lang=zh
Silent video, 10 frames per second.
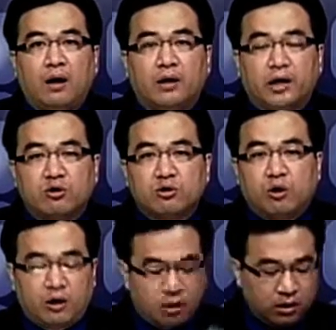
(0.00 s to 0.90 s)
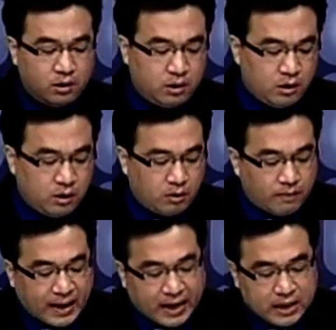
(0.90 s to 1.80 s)
也就是说，我
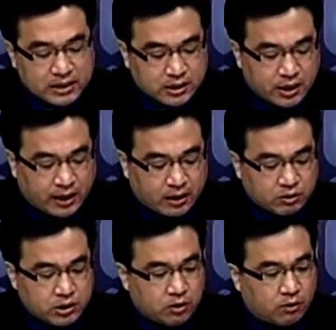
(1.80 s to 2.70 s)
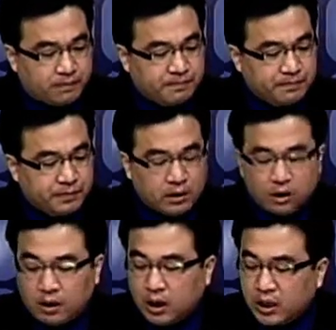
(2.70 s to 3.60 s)
们来看一下这两套系统，
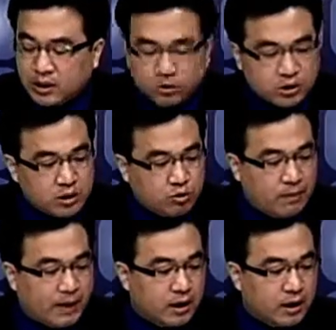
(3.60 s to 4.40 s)
一个叫做精装版，一